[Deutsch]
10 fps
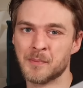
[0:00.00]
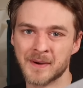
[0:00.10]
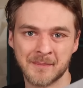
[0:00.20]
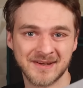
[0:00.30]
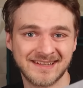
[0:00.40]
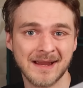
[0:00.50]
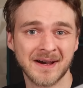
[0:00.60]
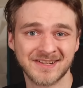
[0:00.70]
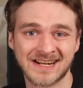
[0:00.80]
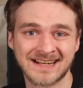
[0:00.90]
wo man nämlich
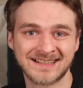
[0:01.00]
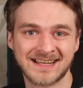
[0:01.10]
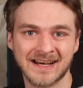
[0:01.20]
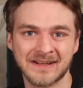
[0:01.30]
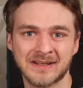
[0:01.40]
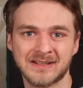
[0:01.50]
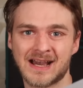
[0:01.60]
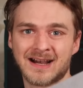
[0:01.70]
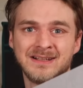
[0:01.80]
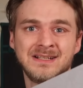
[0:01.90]
selber entscheiden kann,
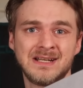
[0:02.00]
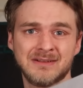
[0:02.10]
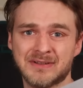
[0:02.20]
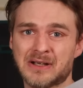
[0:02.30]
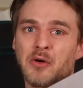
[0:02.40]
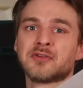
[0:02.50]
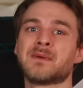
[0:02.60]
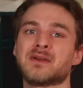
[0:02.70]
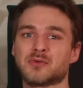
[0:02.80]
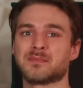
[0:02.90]
ja, wie groß
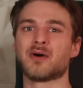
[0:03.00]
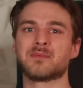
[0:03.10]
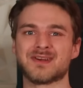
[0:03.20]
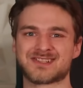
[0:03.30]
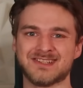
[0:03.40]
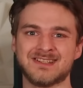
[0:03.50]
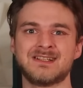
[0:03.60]
man nun bauen möchte.